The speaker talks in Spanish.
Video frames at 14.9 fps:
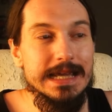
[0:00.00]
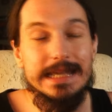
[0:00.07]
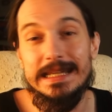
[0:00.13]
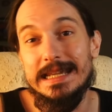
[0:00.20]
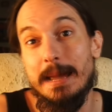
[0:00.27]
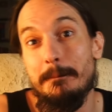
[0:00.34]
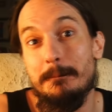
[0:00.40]

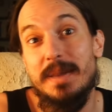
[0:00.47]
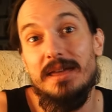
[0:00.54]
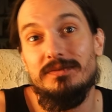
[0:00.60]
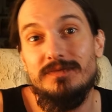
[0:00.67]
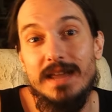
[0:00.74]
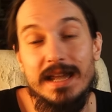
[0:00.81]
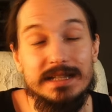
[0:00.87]
y en vez
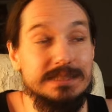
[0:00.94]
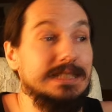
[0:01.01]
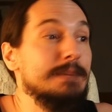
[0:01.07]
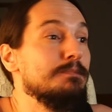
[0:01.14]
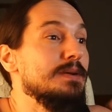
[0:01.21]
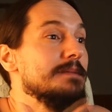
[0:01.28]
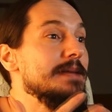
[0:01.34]
de
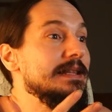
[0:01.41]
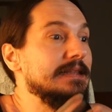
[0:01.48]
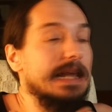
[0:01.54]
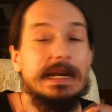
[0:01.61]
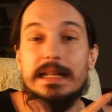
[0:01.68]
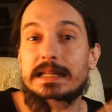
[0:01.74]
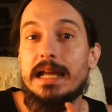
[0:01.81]

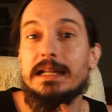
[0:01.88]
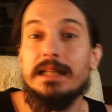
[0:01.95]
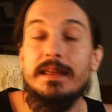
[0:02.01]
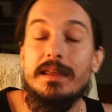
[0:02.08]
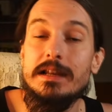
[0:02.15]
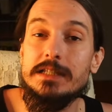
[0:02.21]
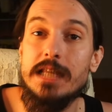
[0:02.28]
simplemente gritarle
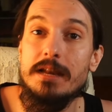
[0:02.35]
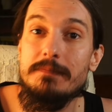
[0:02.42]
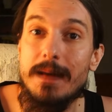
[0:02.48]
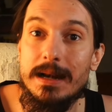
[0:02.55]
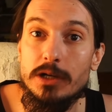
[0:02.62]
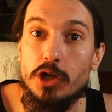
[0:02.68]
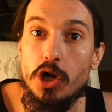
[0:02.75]
desde el
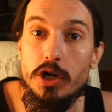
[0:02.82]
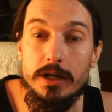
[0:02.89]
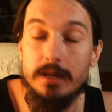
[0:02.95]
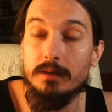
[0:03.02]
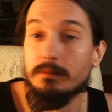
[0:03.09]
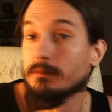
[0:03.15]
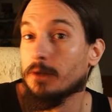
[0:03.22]

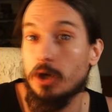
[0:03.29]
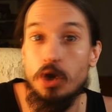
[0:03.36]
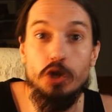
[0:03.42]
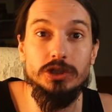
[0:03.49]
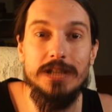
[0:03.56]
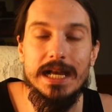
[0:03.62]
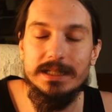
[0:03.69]
balcón
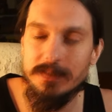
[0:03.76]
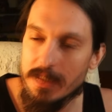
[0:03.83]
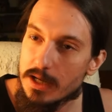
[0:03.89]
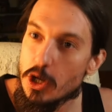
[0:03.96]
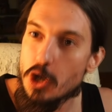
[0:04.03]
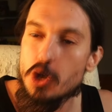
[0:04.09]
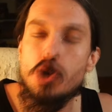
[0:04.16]
cosas,
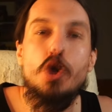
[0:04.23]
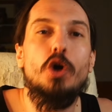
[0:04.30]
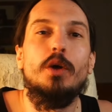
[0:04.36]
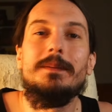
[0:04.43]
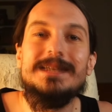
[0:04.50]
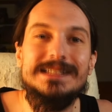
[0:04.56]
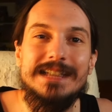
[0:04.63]
lo
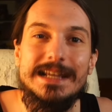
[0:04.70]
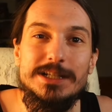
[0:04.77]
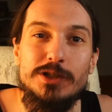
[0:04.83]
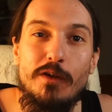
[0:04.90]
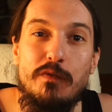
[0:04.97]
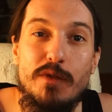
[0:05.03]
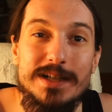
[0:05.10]
que hubiese
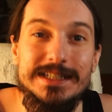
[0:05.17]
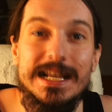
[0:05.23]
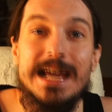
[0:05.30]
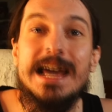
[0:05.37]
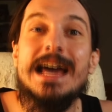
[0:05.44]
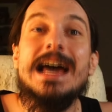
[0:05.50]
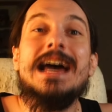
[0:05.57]
hecho
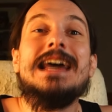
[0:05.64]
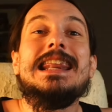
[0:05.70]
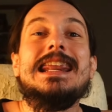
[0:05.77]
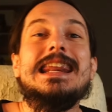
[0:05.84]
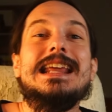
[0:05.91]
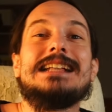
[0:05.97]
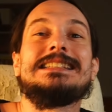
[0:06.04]
fuese
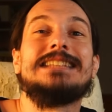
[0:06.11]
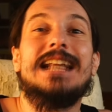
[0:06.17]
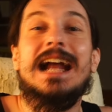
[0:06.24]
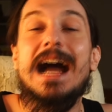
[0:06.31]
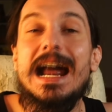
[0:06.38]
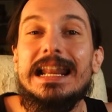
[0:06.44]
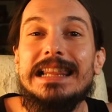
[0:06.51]

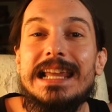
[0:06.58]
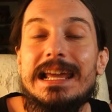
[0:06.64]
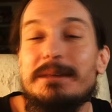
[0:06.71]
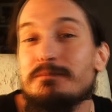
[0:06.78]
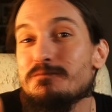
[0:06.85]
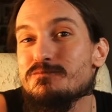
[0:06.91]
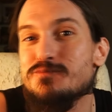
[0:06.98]

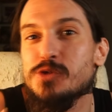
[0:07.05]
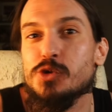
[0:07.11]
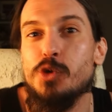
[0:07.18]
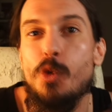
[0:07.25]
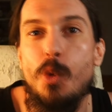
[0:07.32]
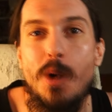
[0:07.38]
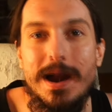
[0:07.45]
restregarle
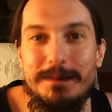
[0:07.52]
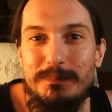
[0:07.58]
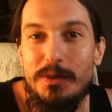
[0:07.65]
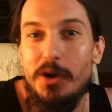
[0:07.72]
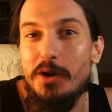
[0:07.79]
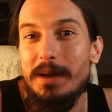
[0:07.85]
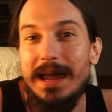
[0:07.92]
su
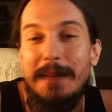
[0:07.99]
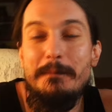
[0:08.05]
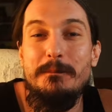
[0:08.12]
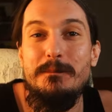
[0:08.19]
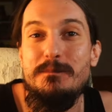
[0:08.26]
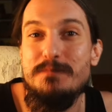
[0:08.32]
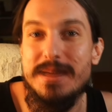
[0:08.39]
cuerpo
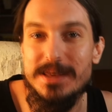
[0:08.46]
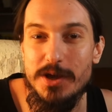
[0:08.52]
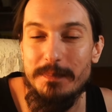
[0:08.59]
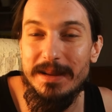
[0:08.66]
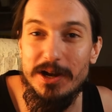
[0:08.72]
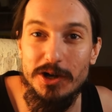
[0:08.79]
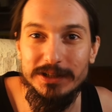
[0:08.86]
en medio
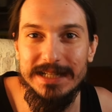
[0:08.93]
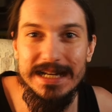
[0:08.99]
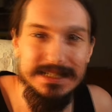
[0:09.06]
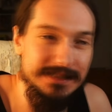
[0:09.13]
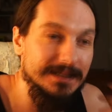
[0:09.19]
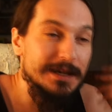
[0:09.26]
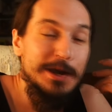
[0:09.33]

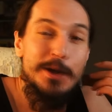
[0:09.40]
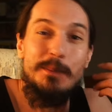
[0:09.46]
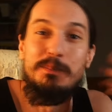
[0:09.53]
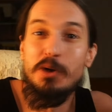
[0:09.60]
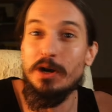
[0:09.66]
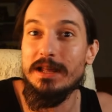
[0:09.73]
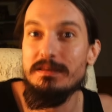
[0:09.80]
pelotas
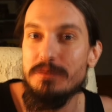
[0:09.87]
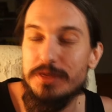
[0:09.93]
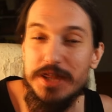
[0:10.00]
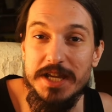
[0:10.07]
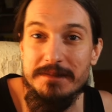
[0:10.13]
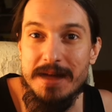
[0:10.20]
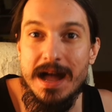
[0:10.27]
por
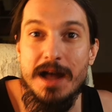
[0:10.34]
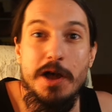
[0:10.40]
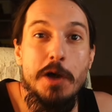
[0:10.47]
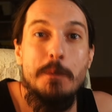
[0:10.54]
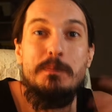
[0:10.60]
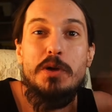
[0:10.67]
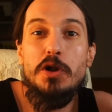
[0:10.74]
encima,
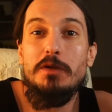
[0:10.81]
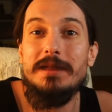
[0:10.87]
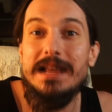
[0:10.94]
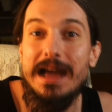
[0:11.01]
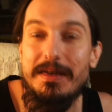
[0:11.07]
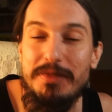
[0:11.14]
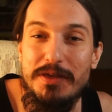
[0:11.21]
por
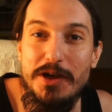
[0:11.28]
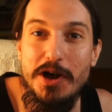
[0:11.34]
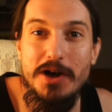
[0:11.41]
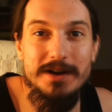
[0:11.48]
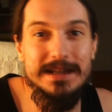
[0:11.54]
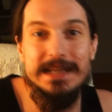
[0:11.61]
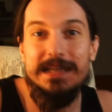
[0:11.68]

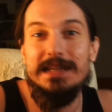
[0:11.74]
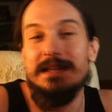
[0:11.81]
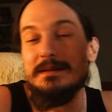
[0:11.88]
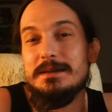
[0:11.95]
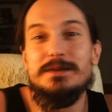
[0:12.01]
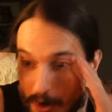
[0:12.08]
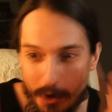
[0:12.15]
obligación
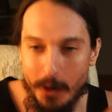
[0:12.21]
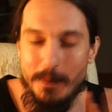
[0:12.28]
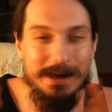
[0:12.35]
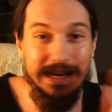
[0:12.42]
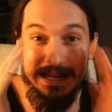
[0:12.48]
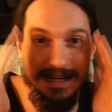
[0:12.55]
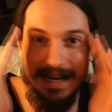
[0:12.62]
y...
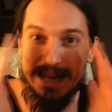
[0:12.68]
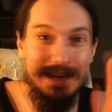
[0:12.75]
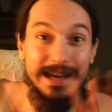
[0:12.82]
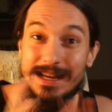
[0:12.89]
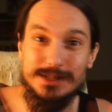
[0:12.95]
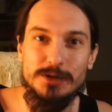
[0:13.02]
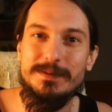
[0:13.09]
¿Qué,
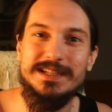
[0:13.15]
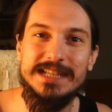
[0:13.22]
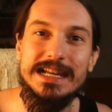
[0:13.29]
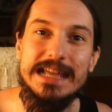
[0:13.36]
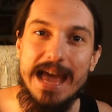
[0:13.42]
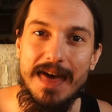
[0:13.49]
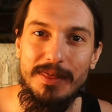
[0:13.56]
qué, se
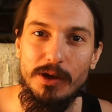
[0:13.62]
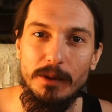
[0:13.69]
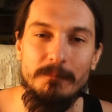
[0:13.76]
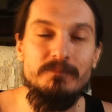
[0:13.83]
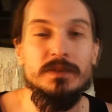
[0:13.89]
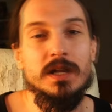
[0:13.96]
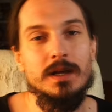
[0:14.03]
hubiese liado?
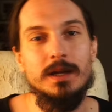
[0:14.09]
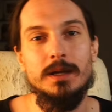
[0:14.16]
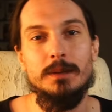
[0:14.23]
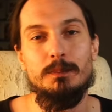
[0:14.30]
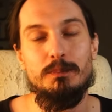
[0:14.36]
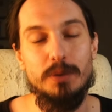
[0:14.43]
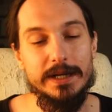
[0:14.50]

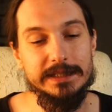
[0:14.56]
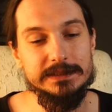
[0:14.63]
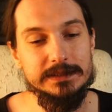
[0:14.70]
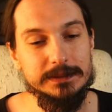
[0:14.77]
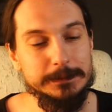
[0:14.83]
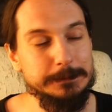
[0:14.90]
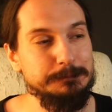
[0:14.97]

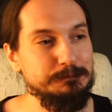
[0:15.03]
Pues...